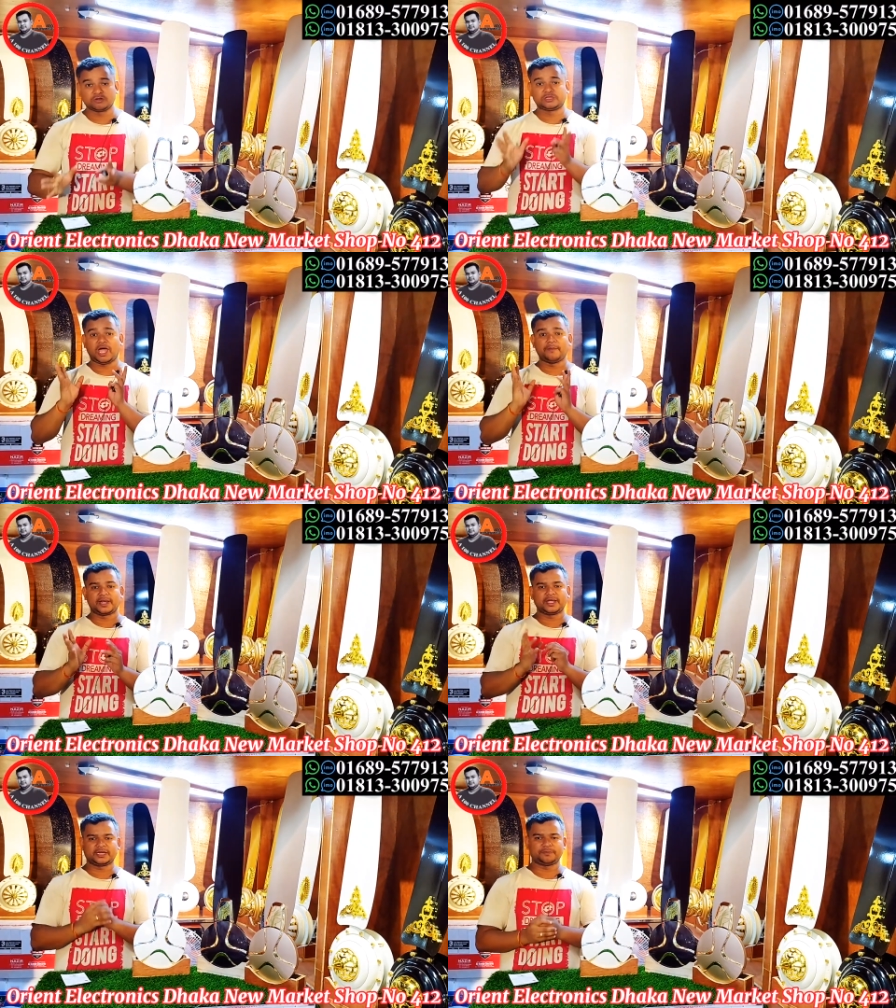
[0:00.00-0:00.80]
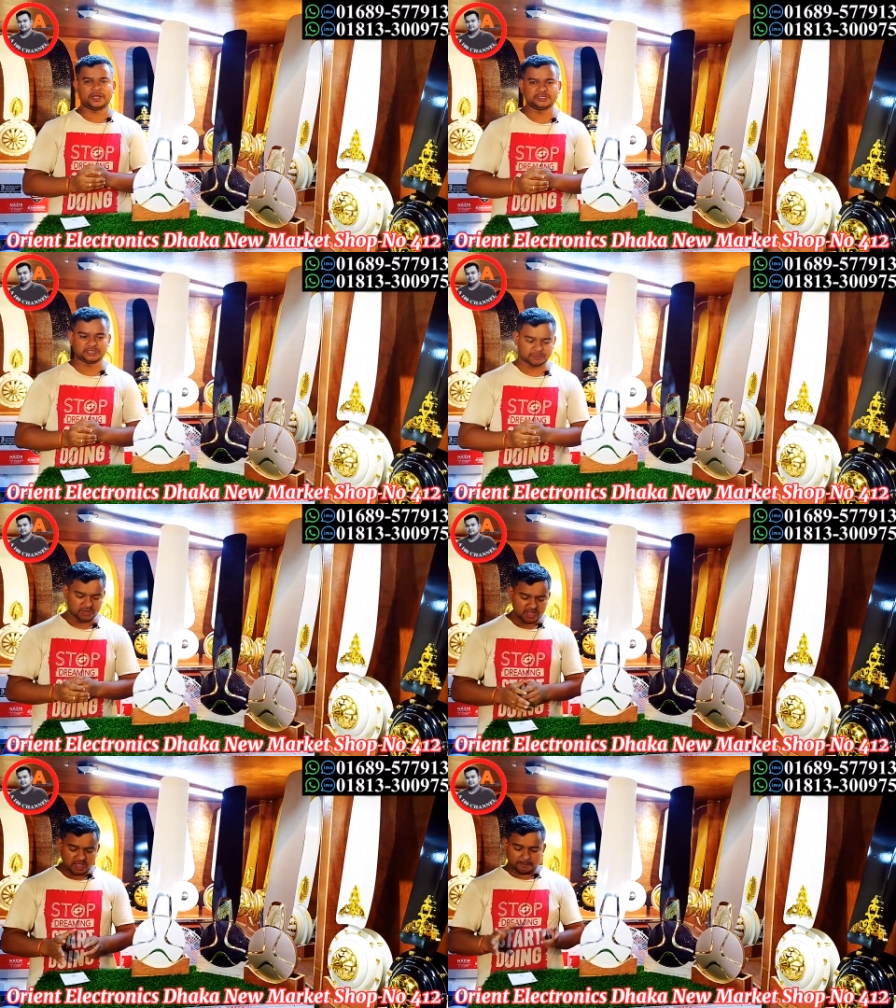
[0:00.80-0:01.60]
এখন দামাকা একটা প্রাইজে দেবো
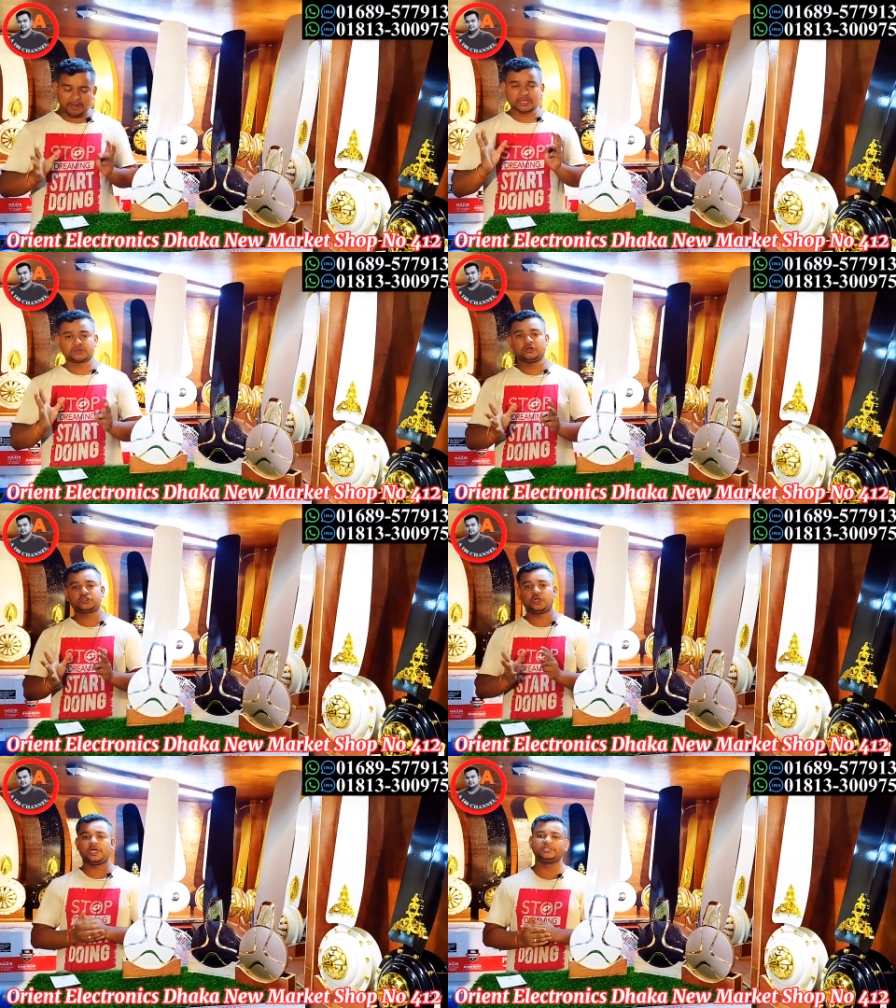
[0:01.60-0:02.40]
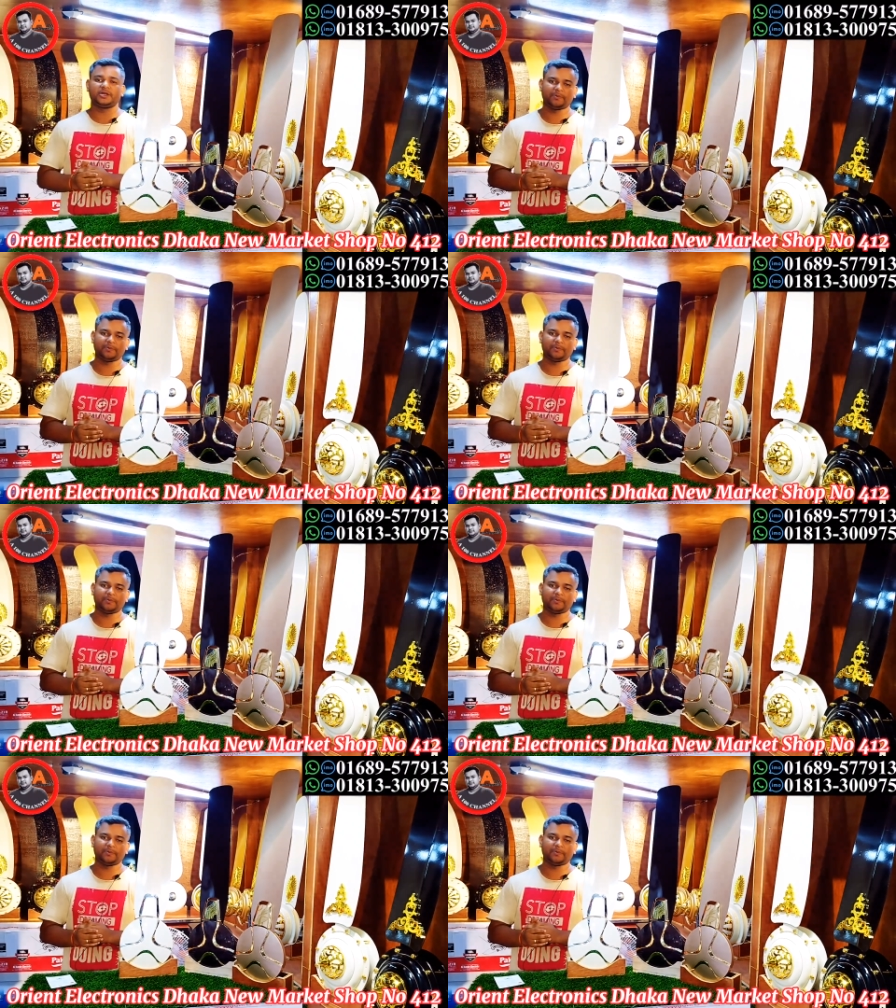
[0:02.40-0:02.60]
মাত্র ছয়